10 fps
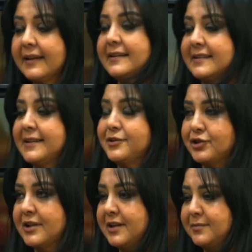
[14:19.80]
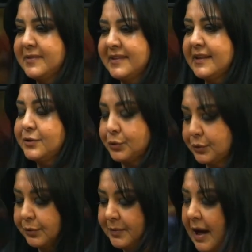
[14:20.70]
izleyicilerimize
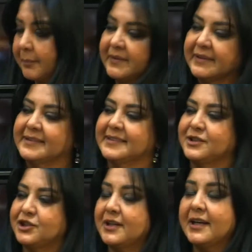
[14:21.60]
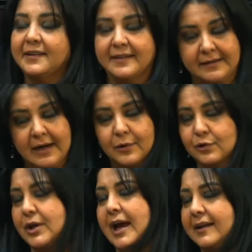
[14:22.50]
sunum yaptığınız için tekrar
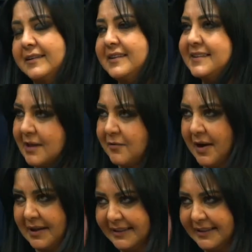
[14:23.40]
hoş geldiniz, sefalar